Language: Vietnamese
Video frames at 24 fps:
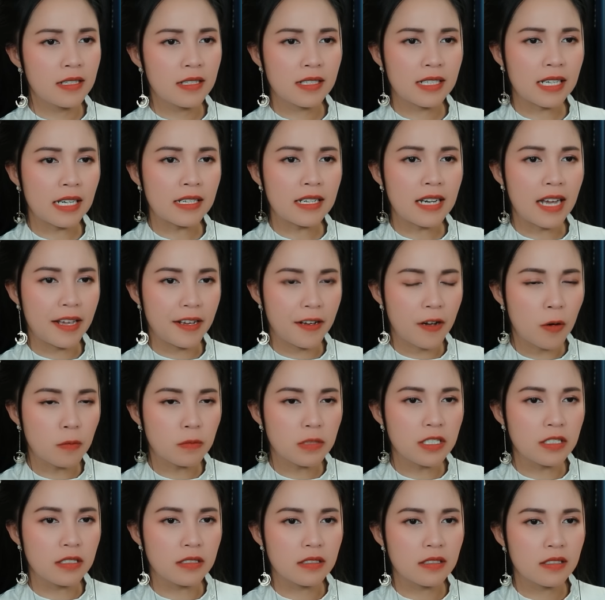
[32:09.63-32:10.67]
Cách này
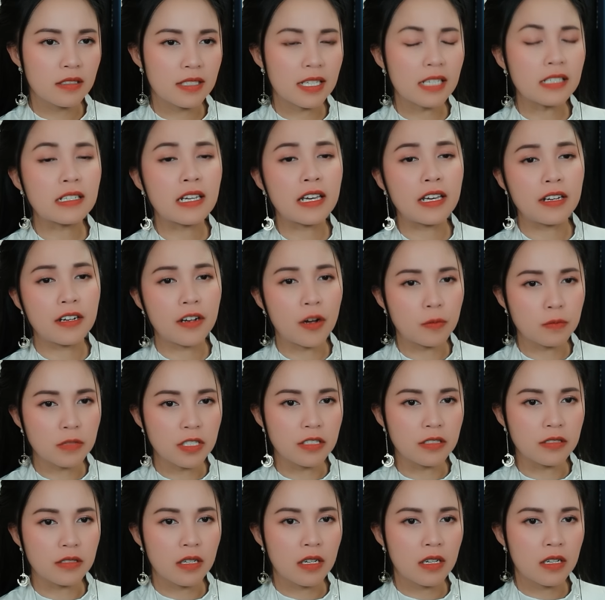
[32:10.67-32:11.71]
không được, cách kia không
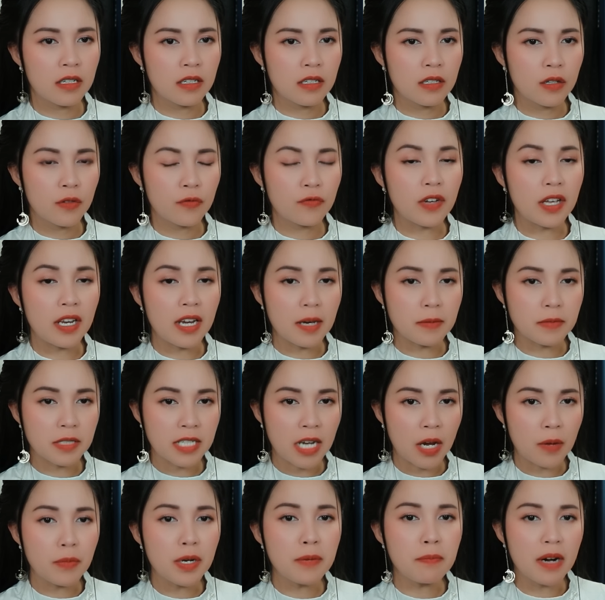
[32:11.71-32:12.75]
được. Vậy làm
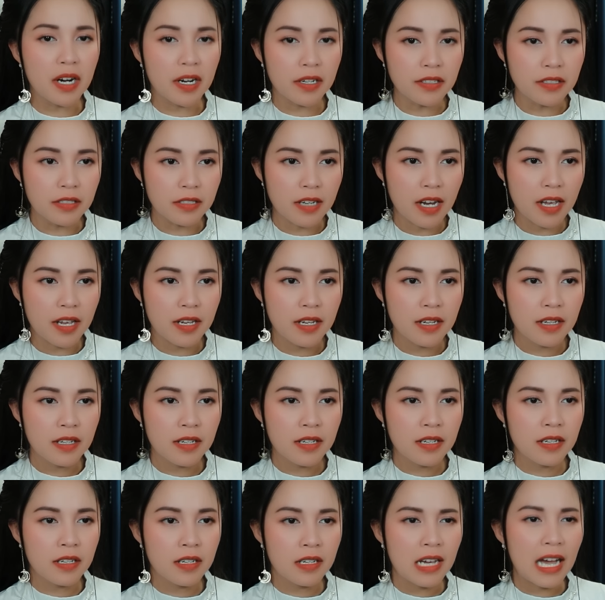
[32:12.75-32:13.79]
sao mới mở được đây?
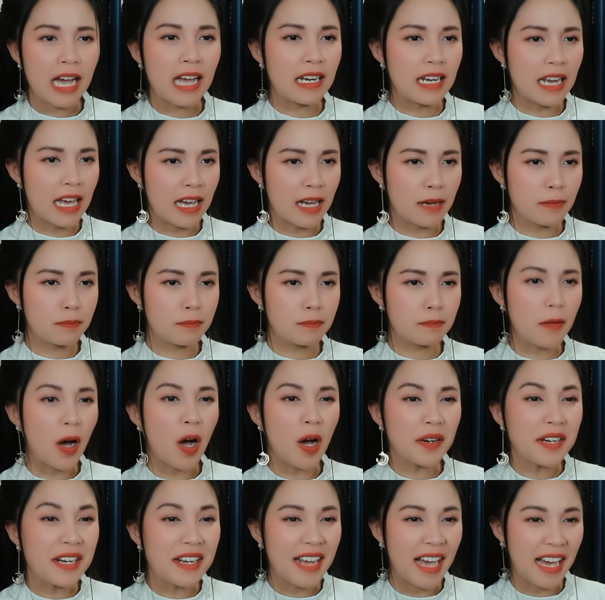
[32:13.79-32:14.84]
Hay là
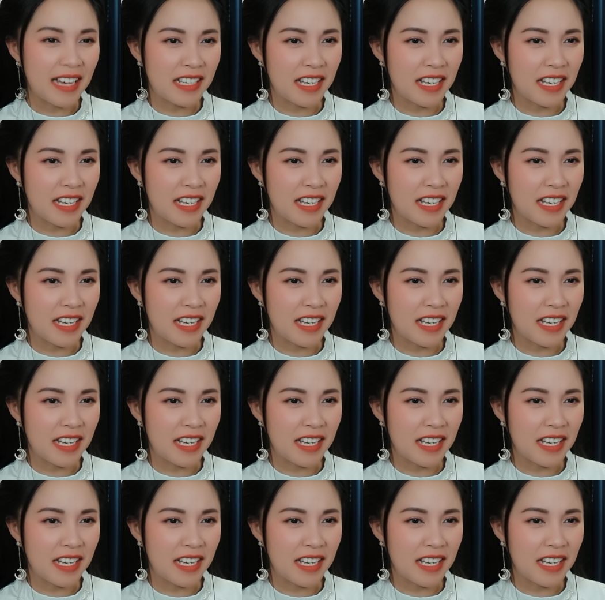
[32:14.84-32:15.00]
bỏ đi hả